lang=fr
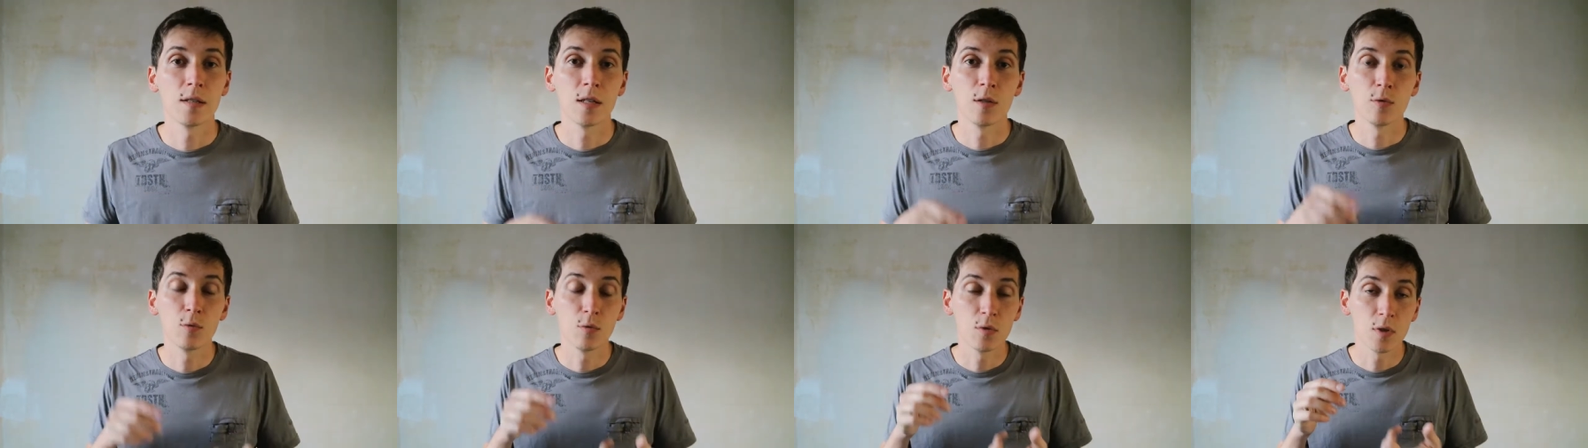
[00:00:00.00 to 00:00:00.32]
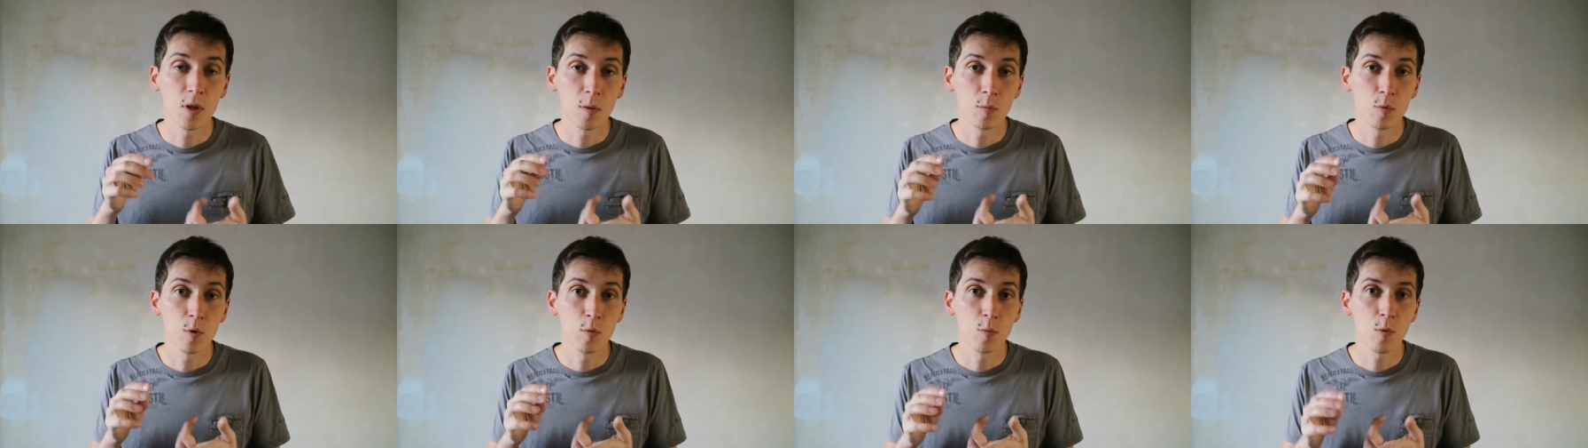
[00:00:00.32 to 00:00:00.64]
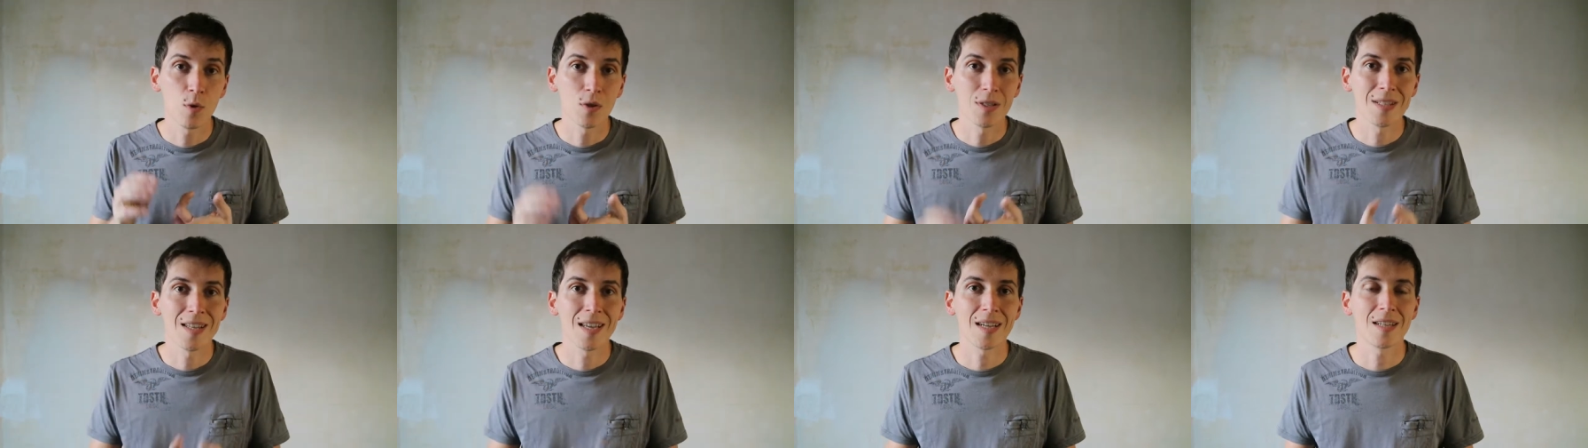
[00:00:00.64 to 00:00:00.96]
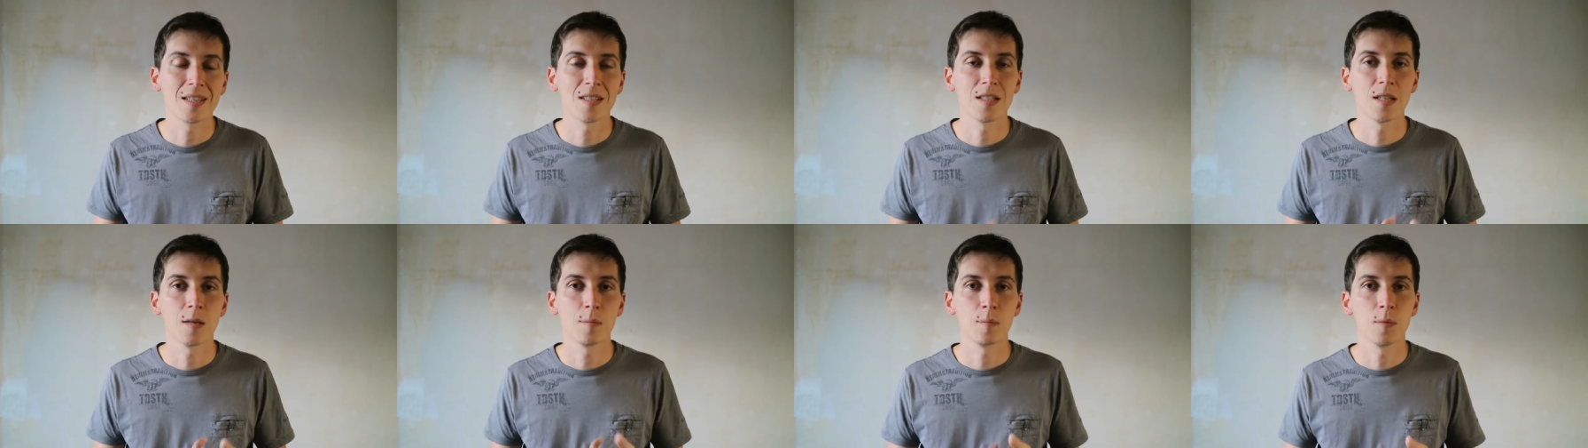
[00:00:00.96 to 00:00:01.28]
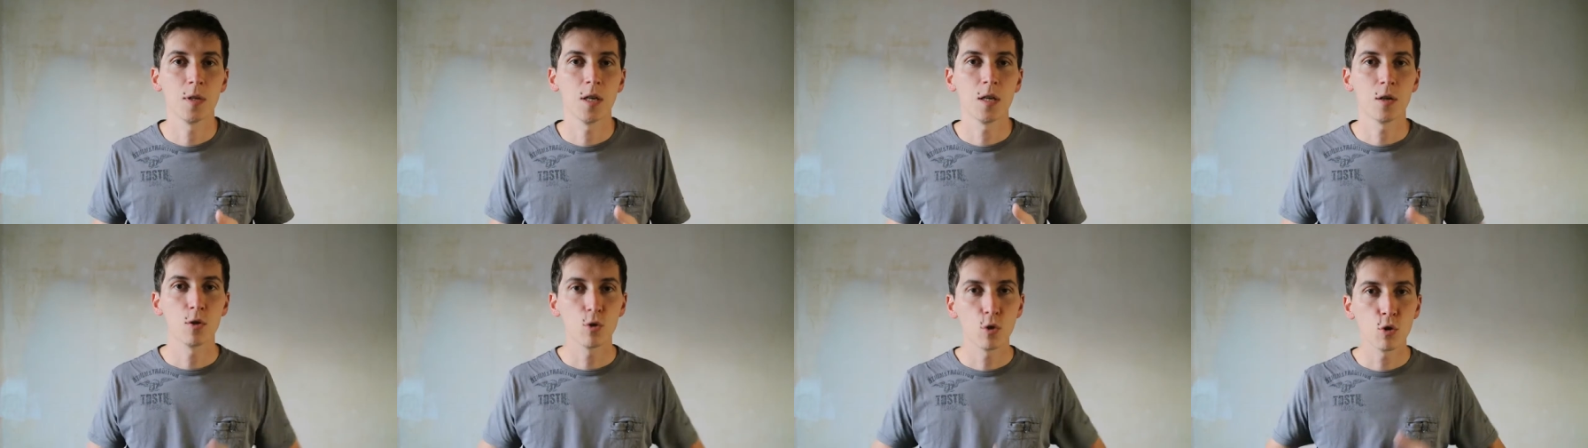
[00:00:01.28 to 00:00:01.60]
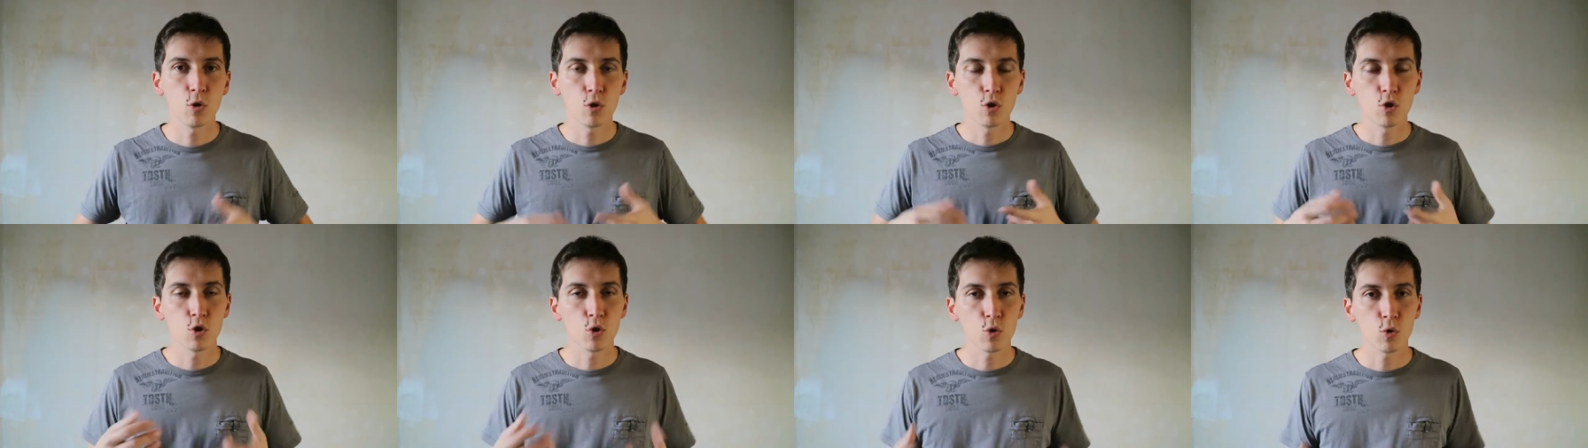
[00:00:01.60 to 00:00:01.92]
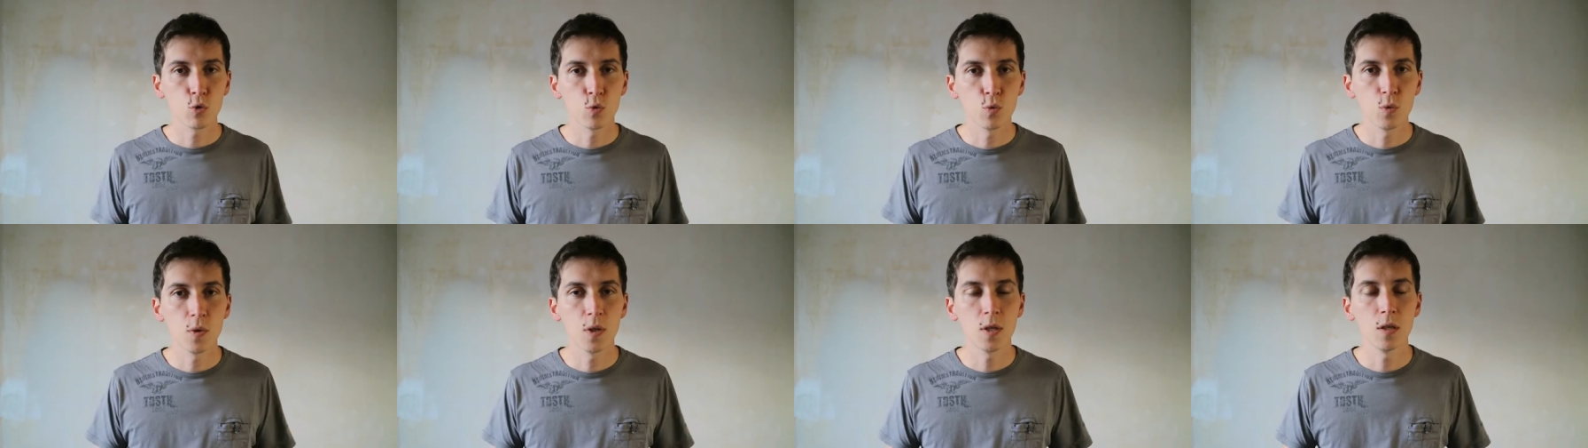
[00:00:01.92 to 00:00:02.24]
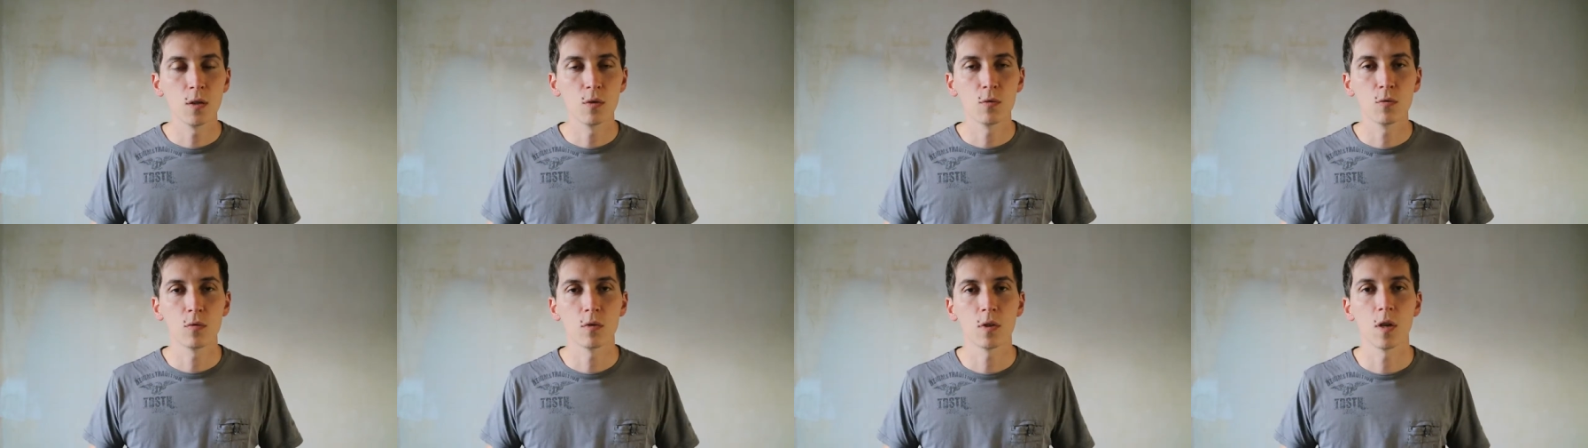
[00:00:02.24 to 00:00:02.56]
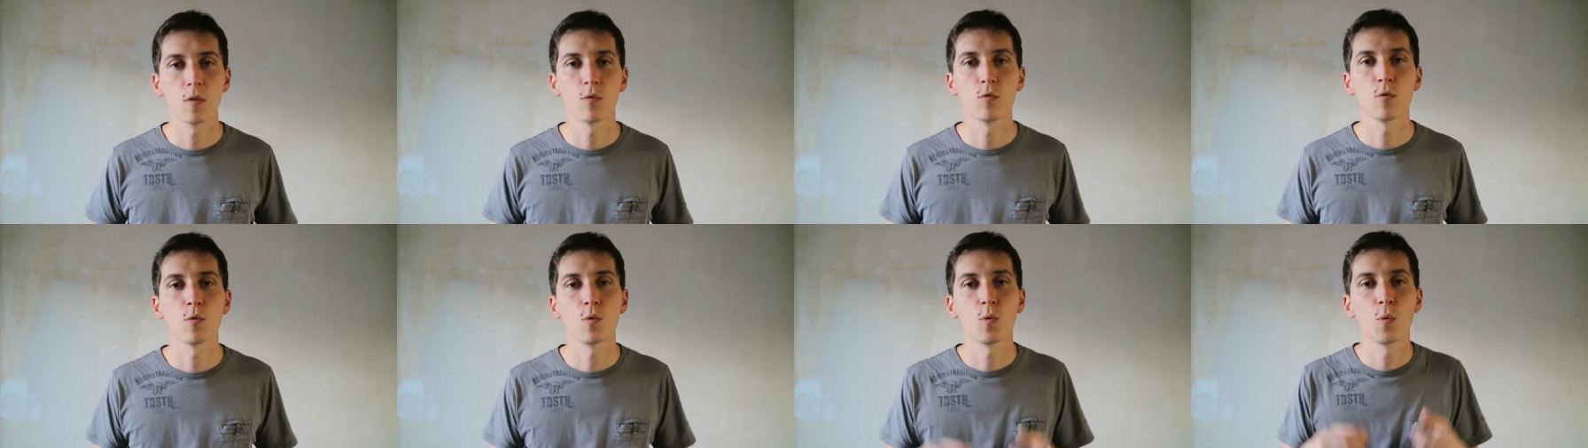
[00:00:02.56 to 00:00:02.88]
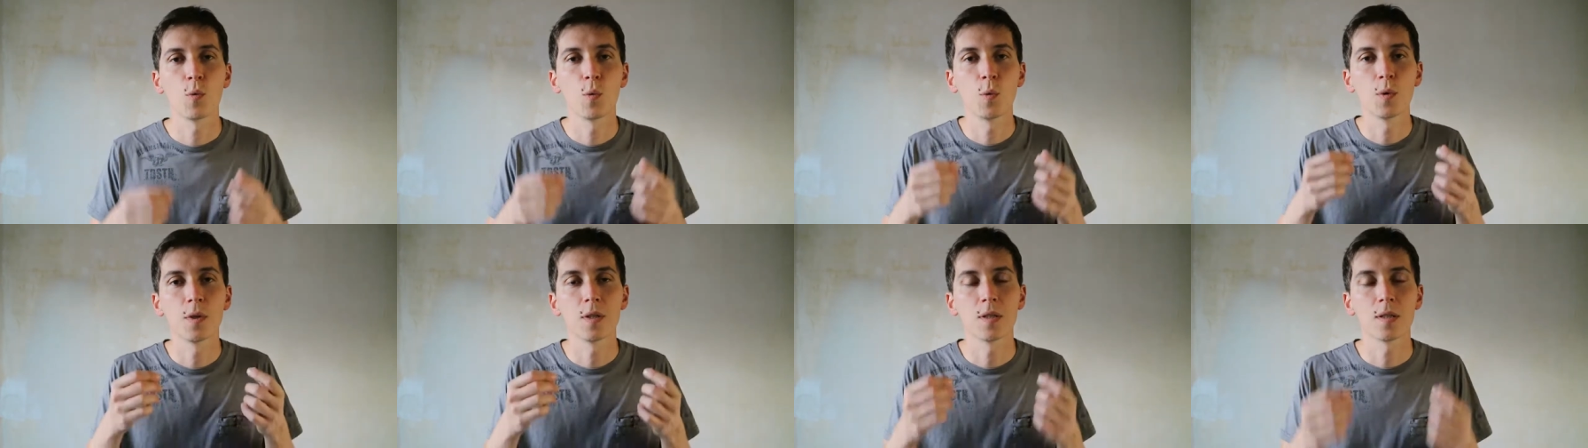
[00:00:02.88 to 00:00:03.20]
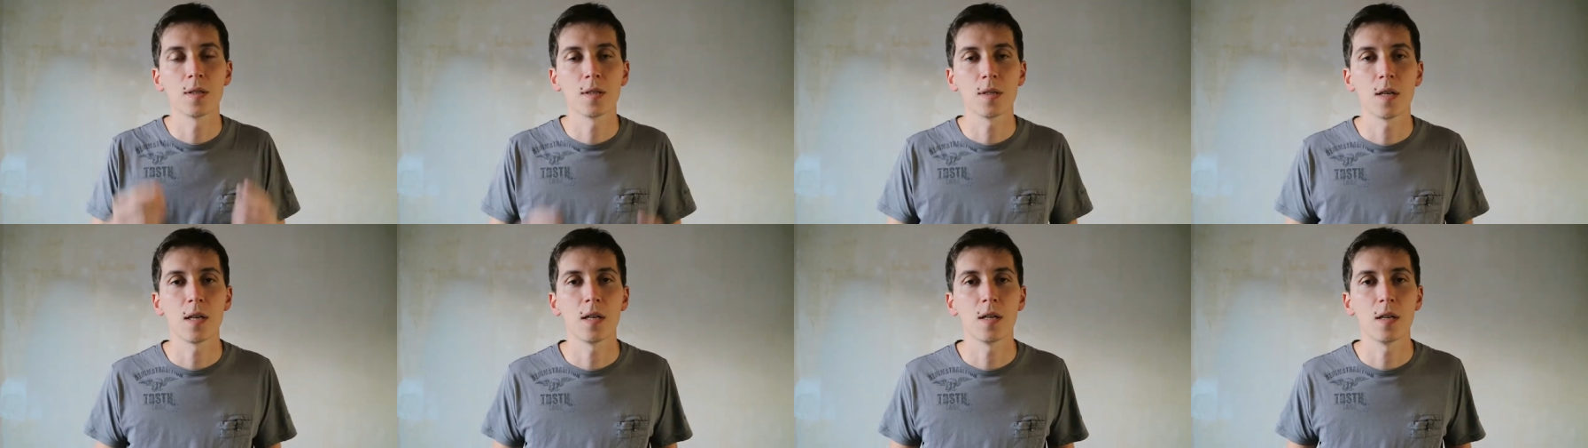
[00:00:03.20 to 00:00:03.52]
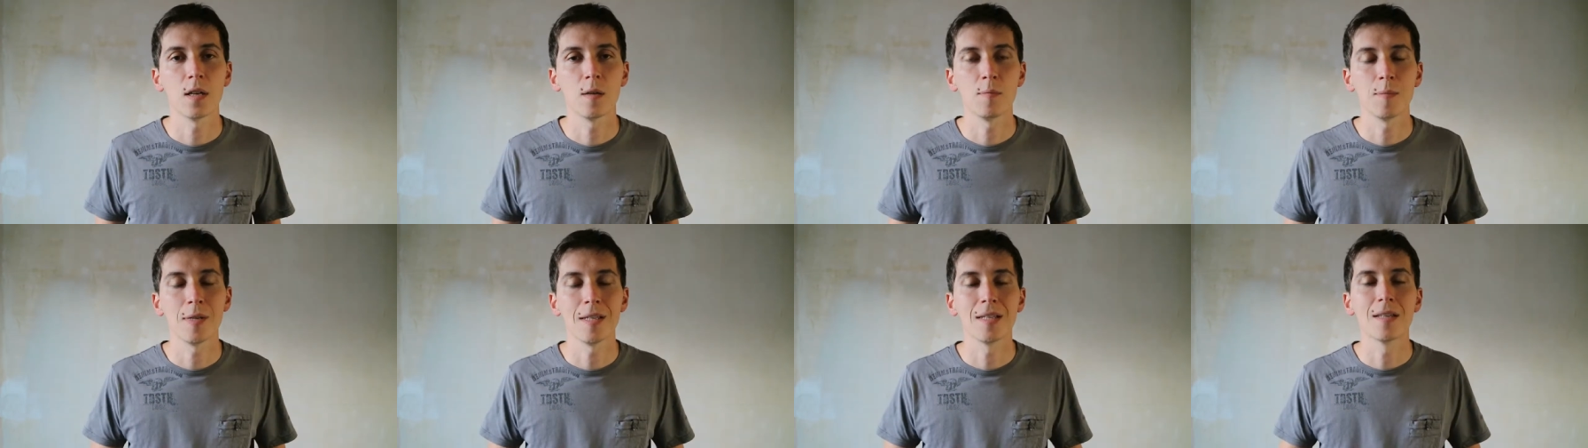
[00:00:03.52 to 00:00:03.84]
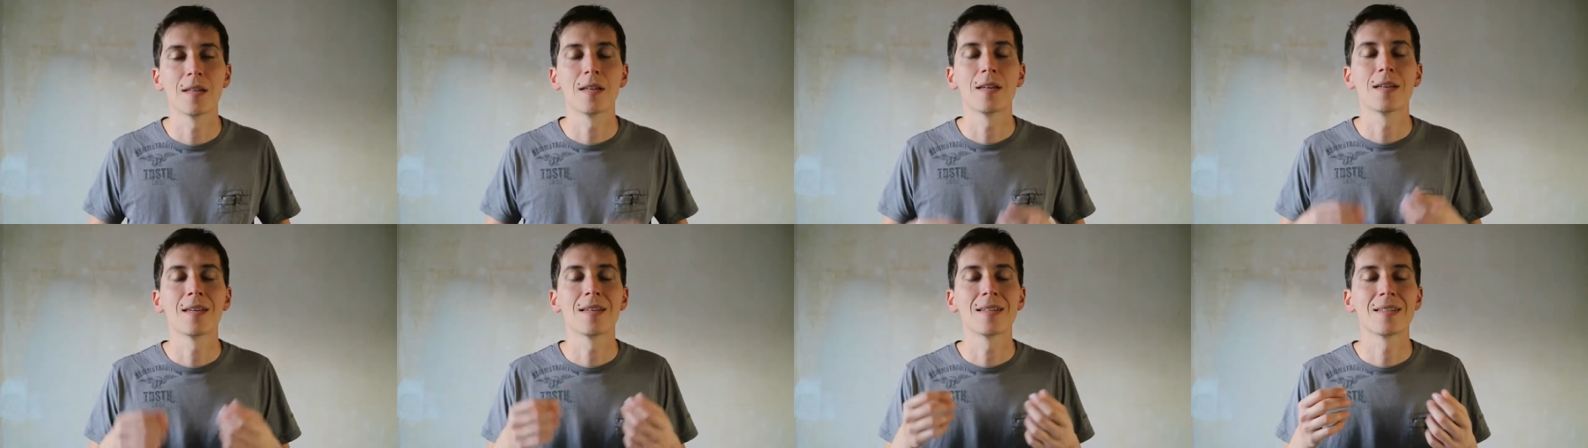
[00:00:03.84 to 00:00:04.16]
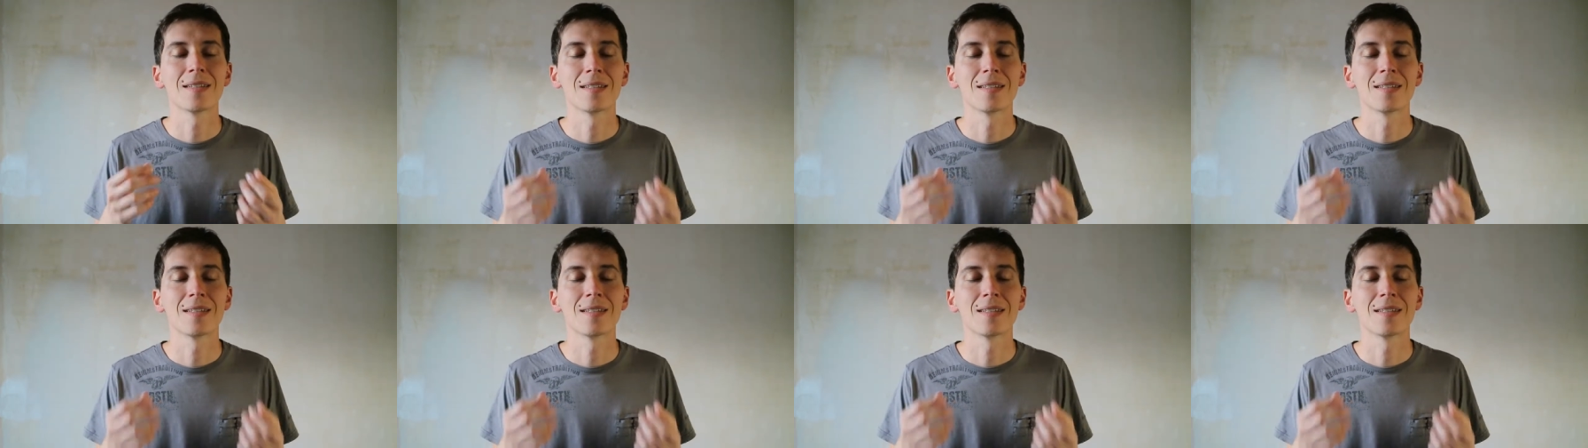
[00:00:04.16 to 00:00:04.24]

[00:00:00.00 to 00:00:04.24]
c'est tout simplement d'accepter qu'aujourd'hui nous avons cette limite,